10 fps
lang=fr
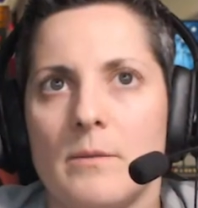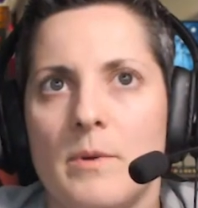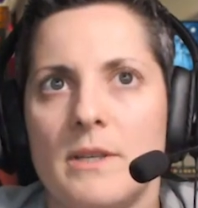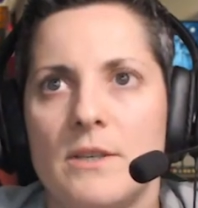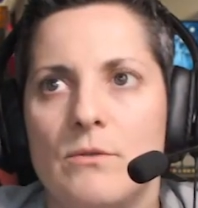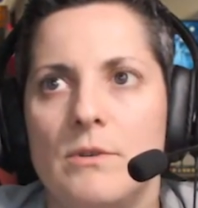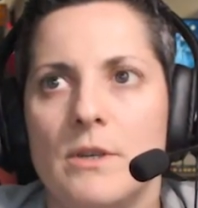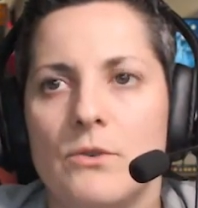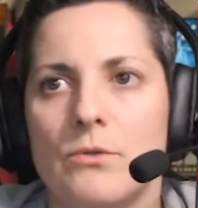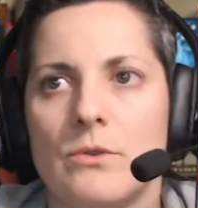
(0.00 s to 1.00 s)
de
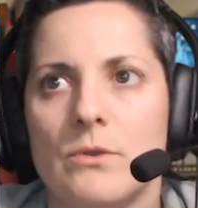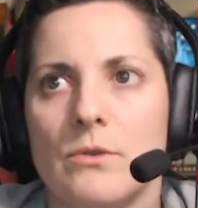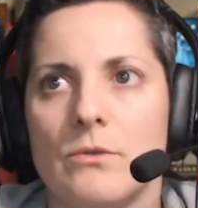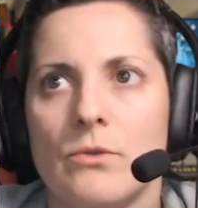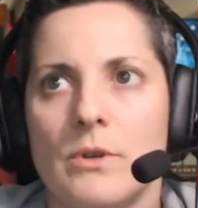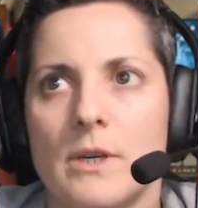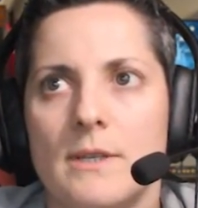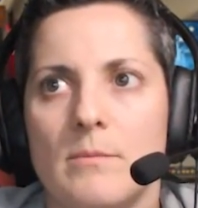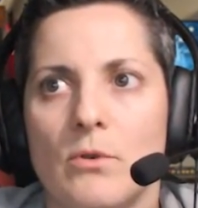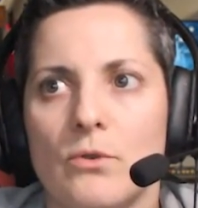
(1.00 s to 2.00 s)
particulier, juste euh, truc
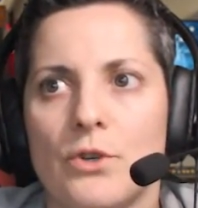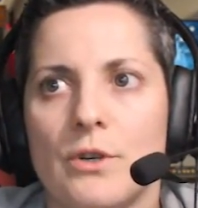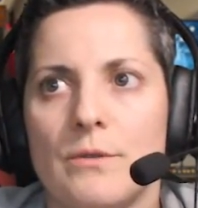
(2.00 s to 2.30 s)
gris et blanche. Hein.